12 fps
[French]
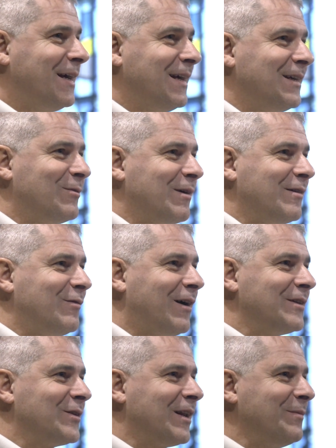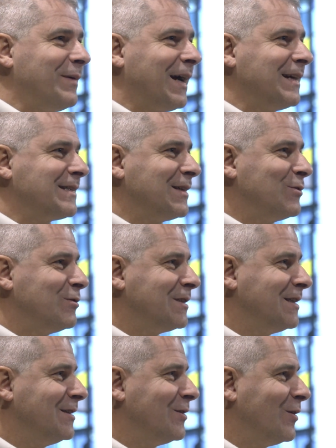Les fidèles ont pu
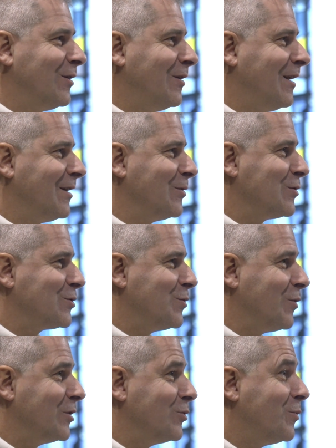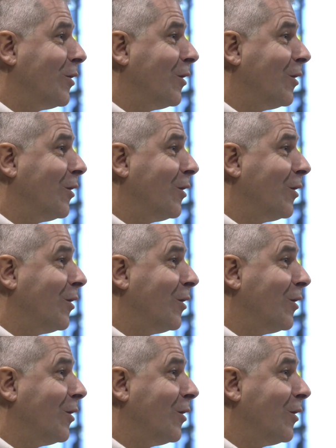dialoguer et en ont appris un